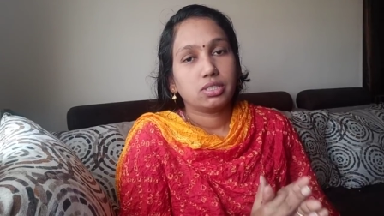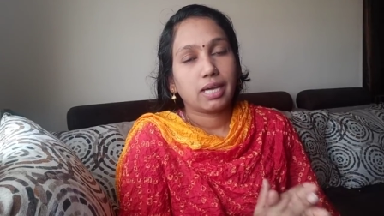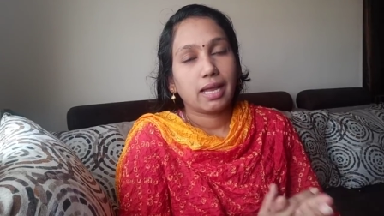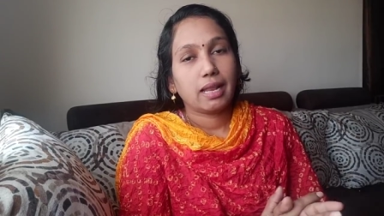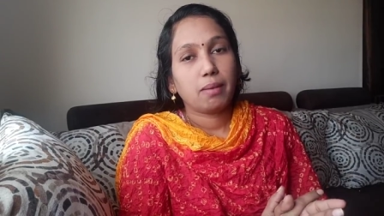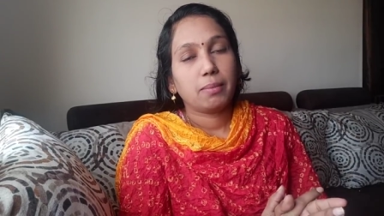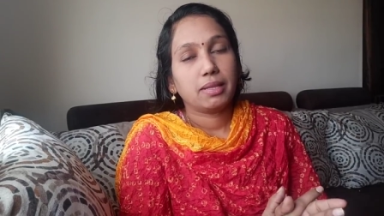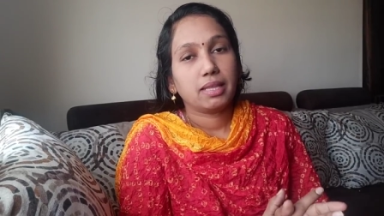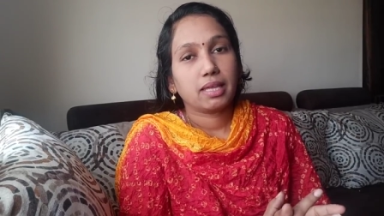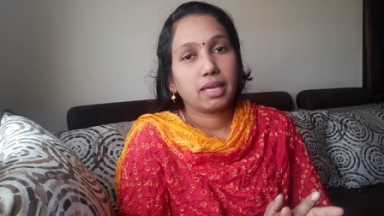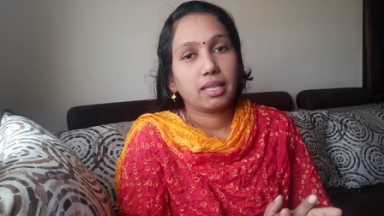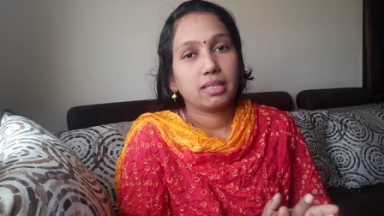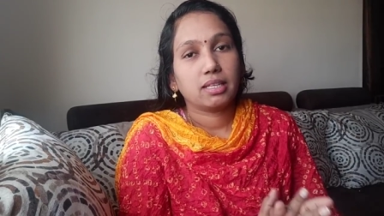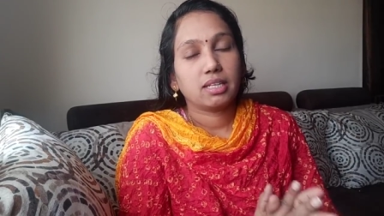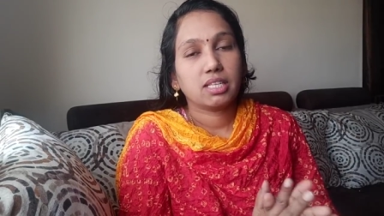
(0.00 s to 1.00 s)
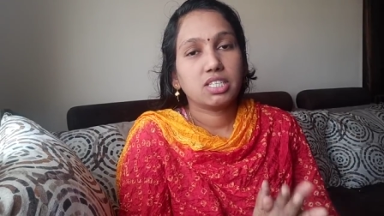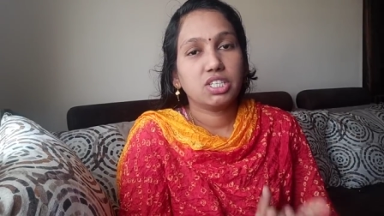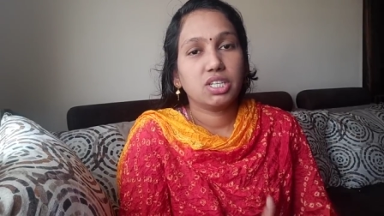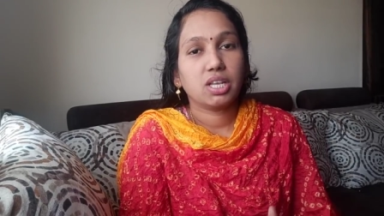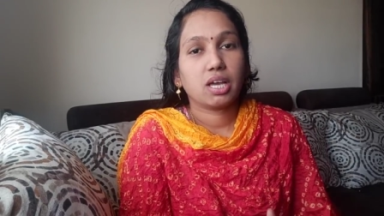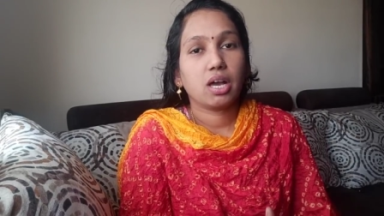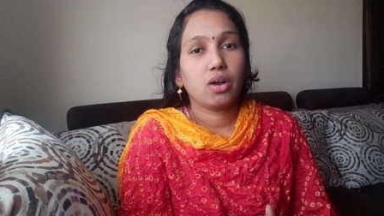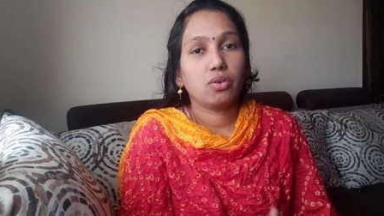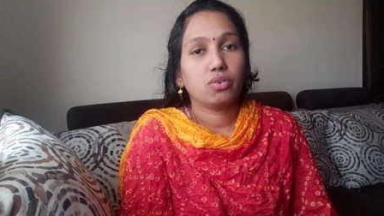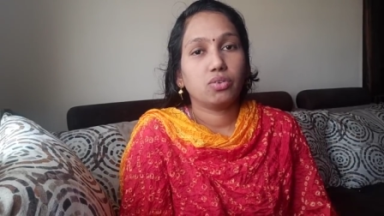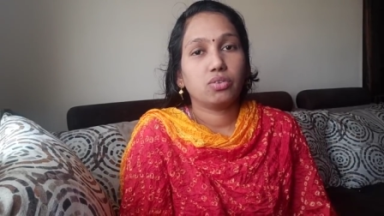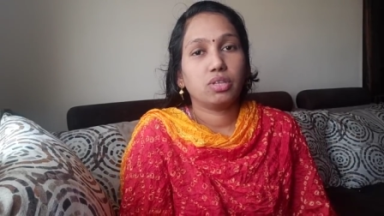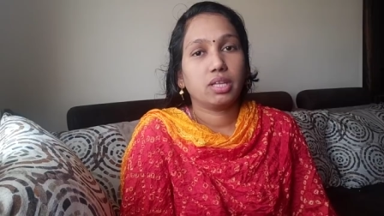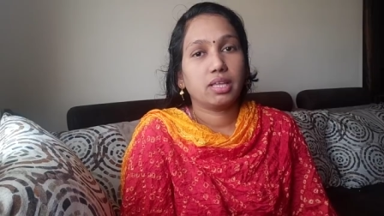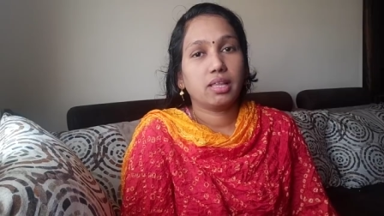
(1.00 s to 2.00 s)
చాలామందికి ఏంటంటే చిన్నగా
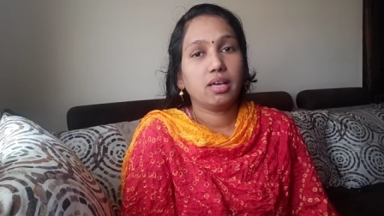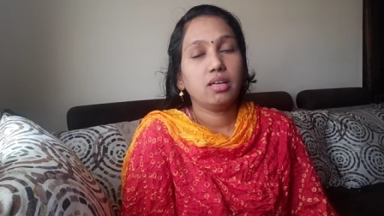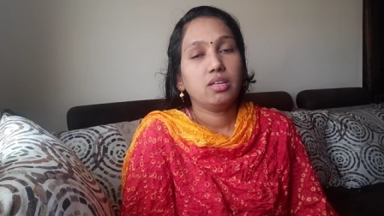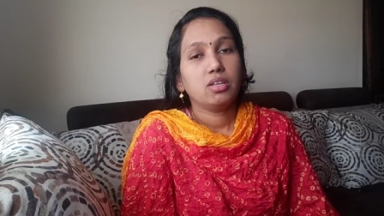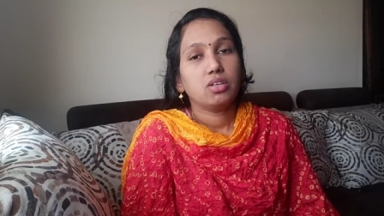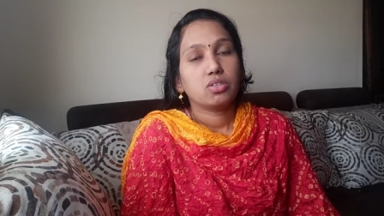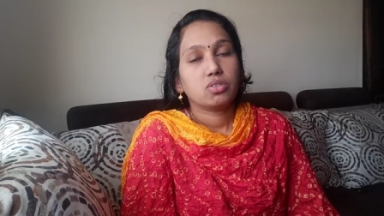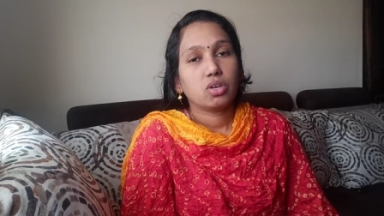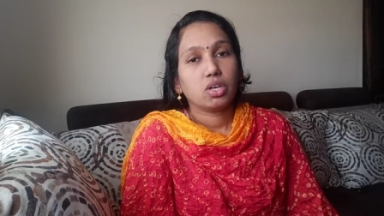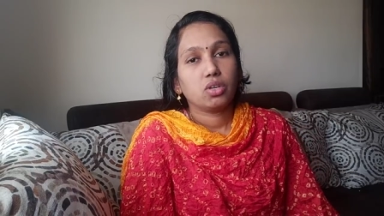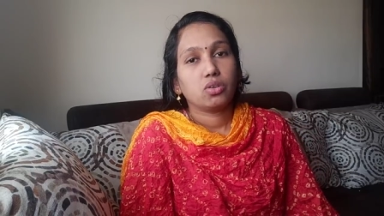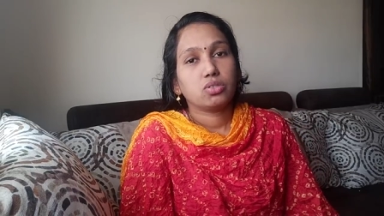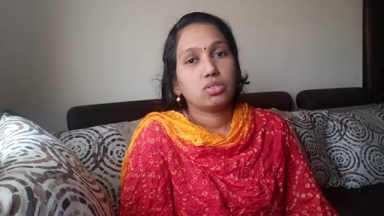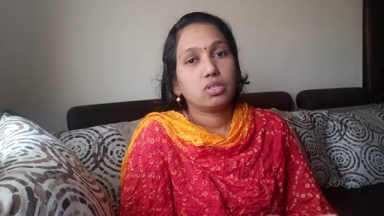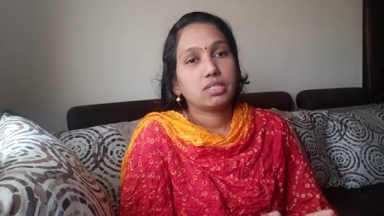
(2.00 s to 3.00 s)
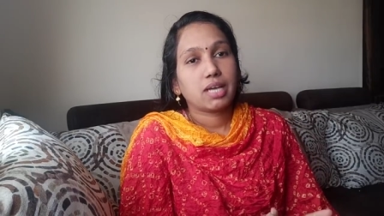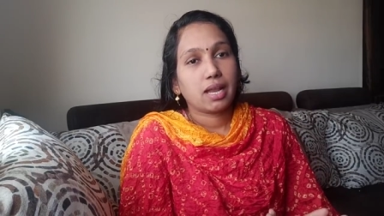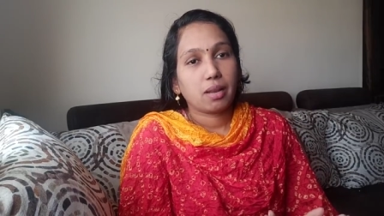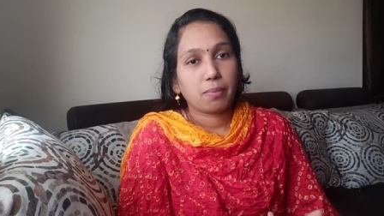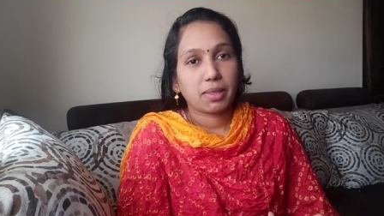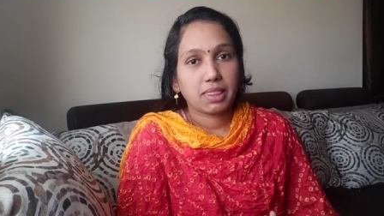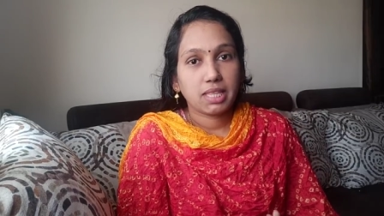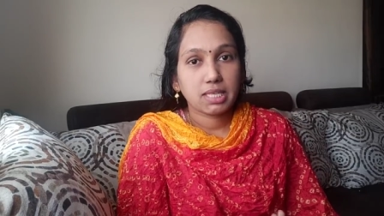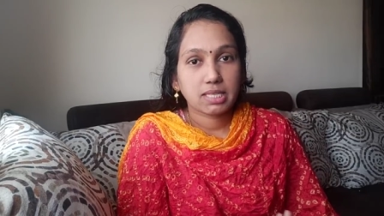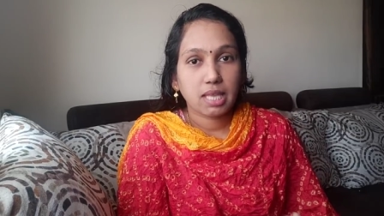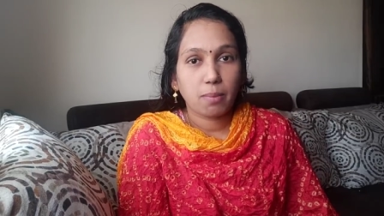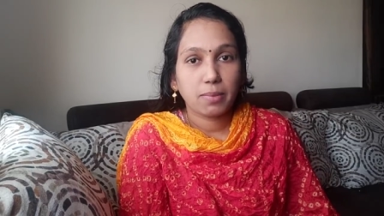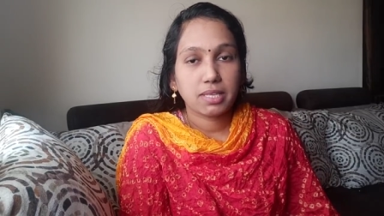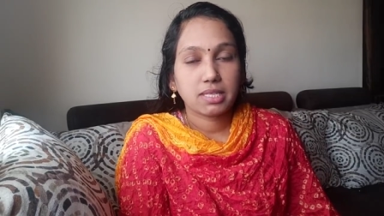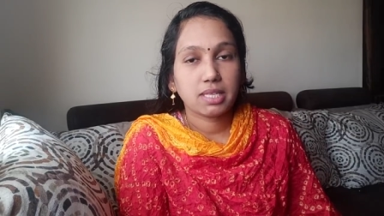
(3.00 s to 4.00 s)
ఉంటుంది కదా సో ఈ రోజుల్లో చాలా పెద్ద
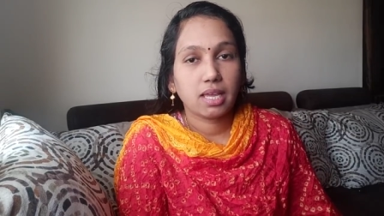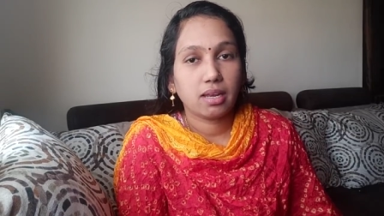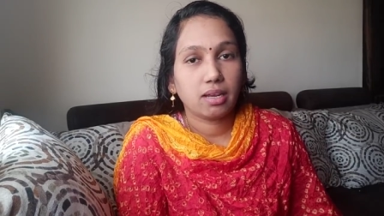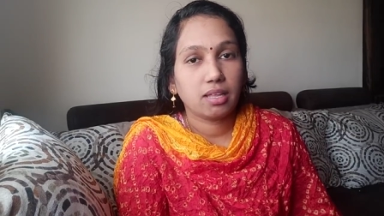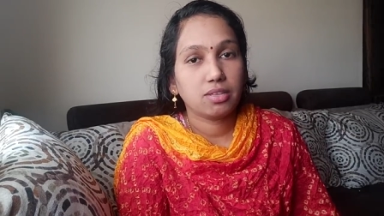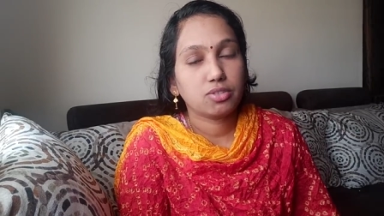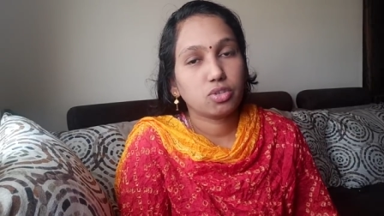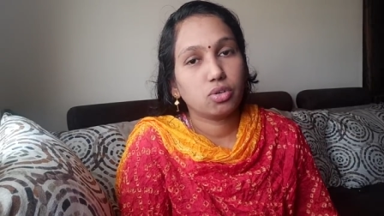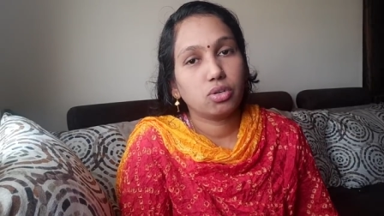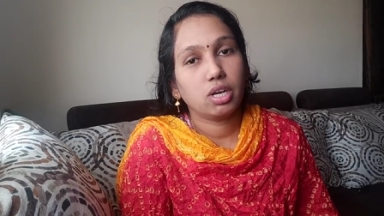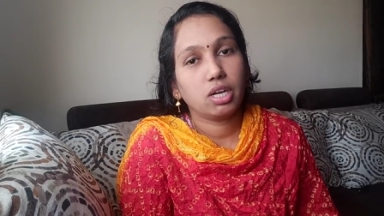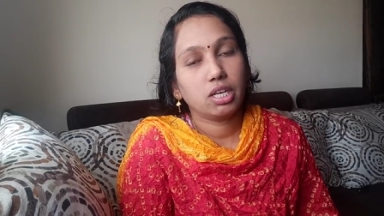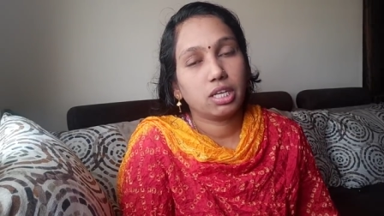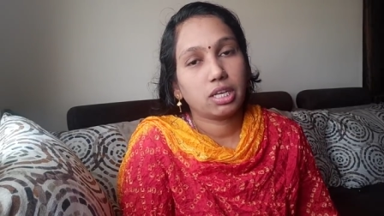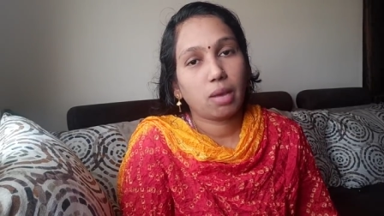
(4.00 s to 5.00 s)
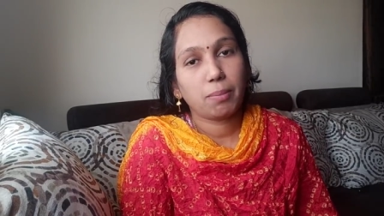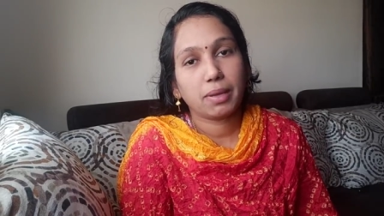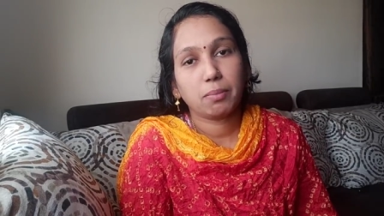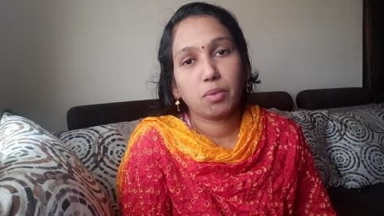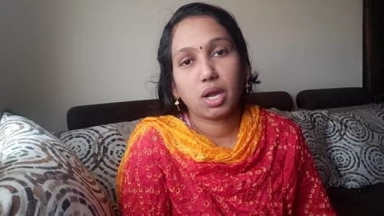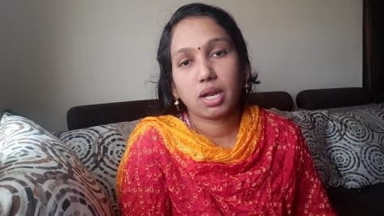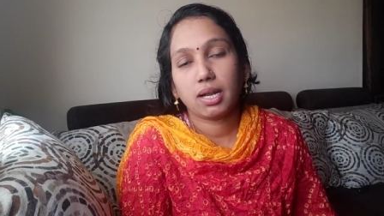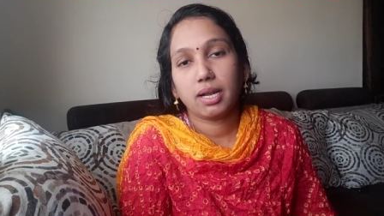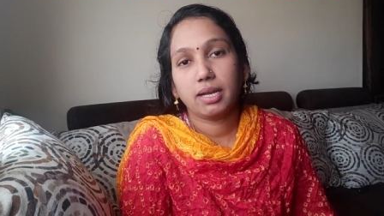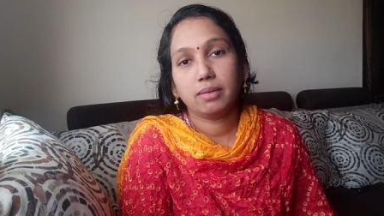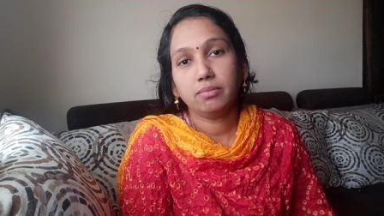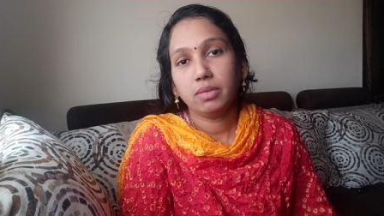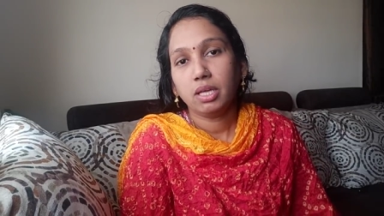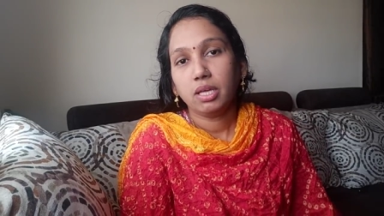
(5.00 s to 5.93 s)
సమస్య అండి సో నేను ఈ టాపిక్ మాట్లాడడం